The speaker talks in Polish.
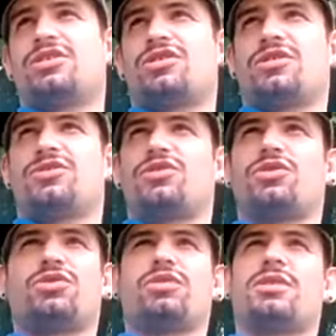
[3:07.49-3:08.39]
że w
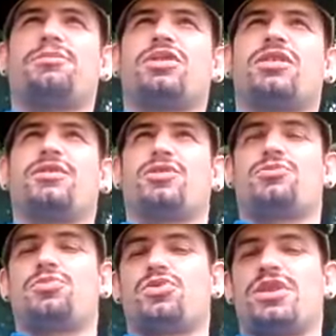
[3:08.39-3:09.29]
ciągu na przykład
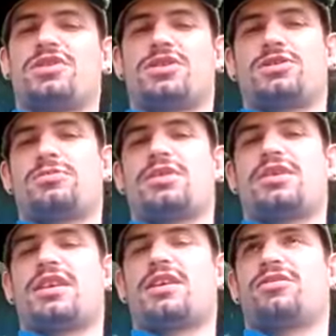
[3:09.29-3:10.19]
wykupujecie
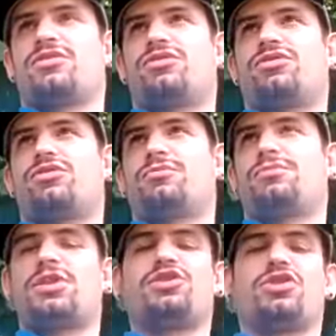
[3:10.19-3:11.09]
sobie na
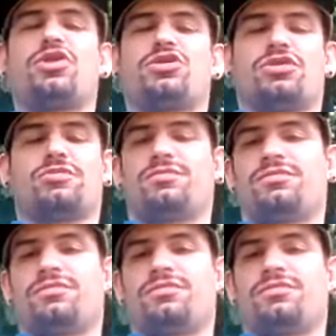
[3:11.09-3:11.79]
5 godzin.